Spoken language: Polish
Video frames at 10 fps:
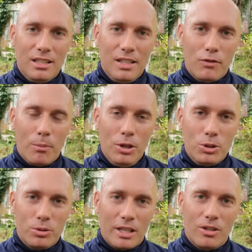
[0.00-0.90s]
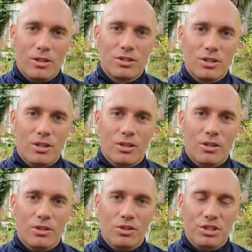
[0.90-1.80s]
I w obliczu tego,
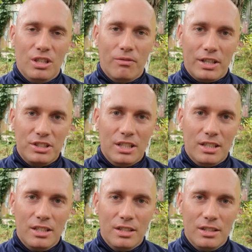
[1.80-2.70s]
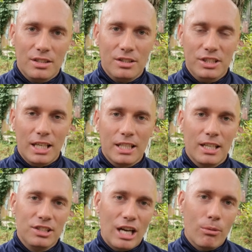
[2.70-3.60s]
co się właśnie
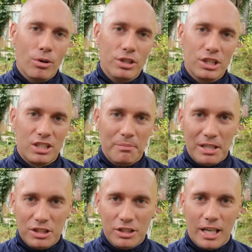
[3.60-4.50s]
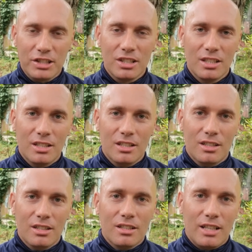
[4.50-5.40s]
dzieje, działo i jeszcze będzie dziać,
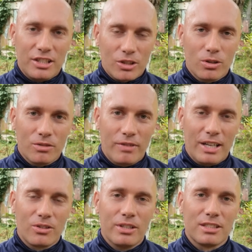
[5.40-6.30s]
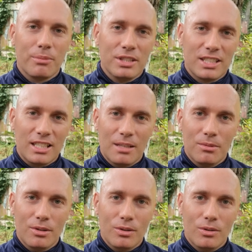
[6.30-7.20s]
Dlaczego warto jest moim
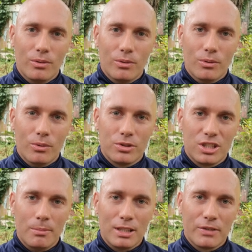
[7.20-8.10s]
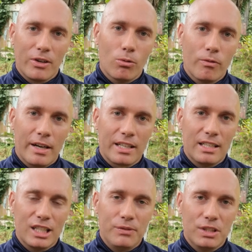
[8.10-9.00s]
zdaniem utrzymać swoją
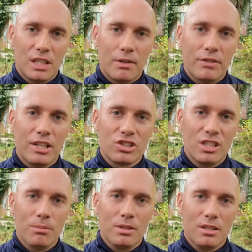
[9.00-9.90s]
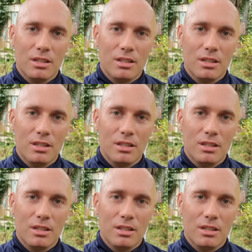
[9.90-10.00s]
uwagę na świecie wewnętrznym